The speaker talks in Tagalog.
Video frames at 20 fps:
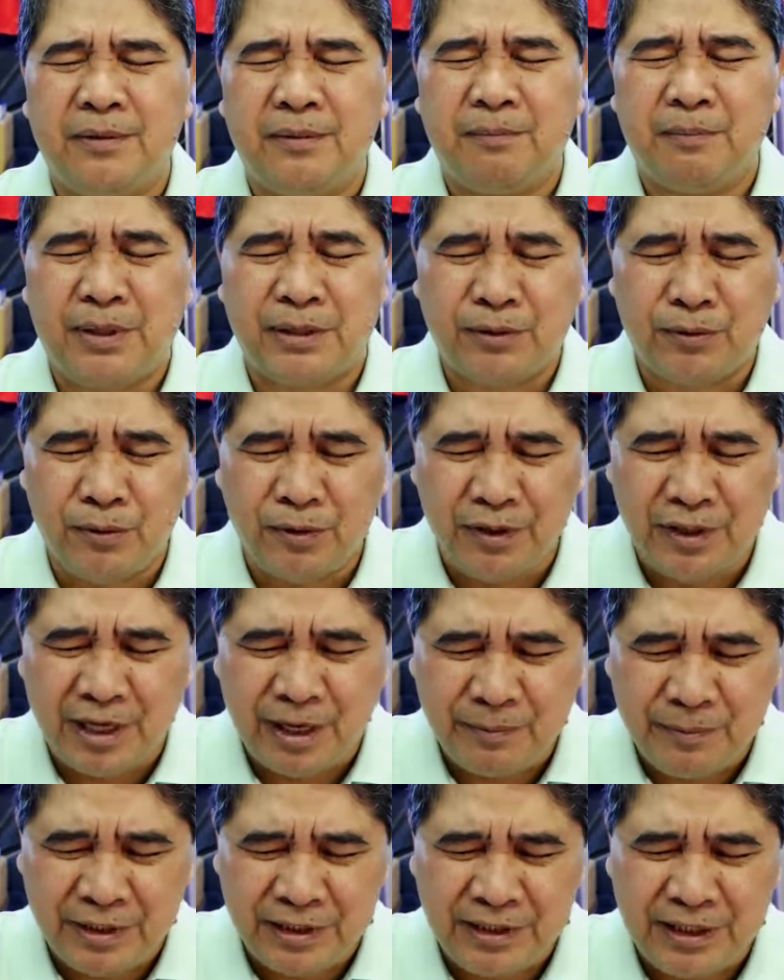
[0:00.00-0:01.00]
Patuloy
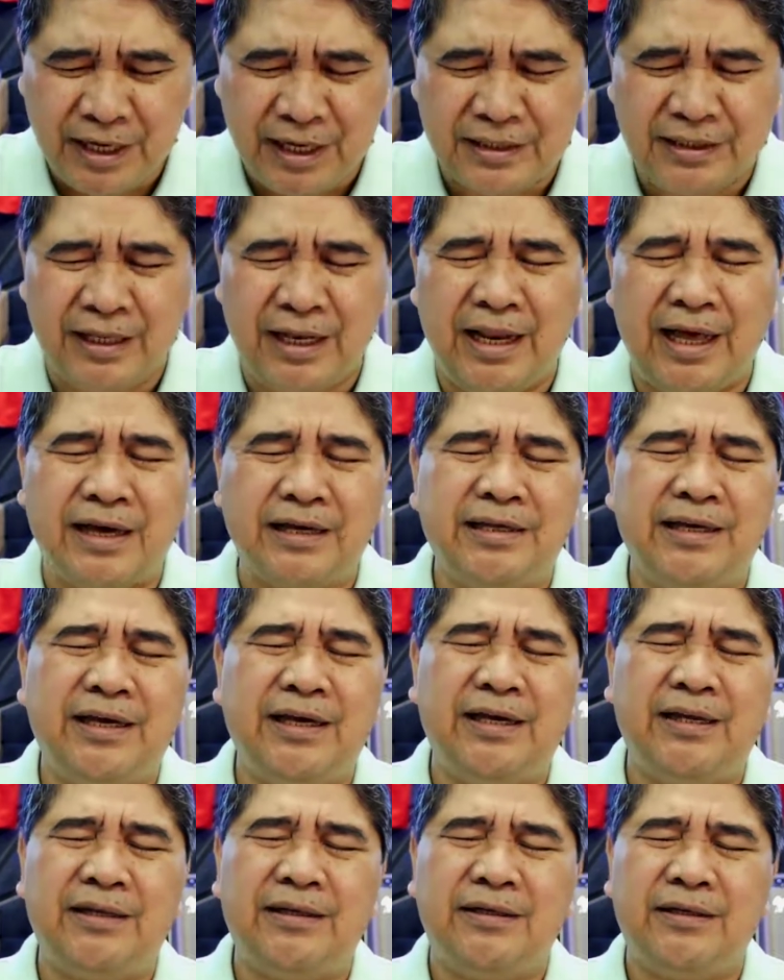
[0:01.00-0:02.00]
namin
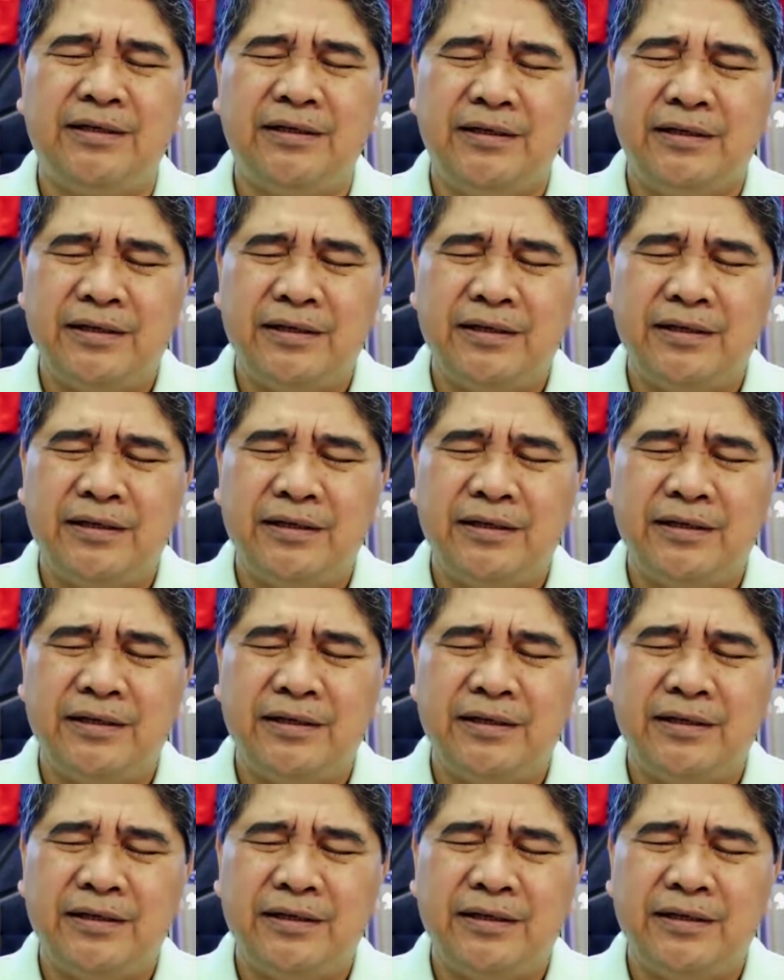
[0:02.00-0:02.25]
dinadalangin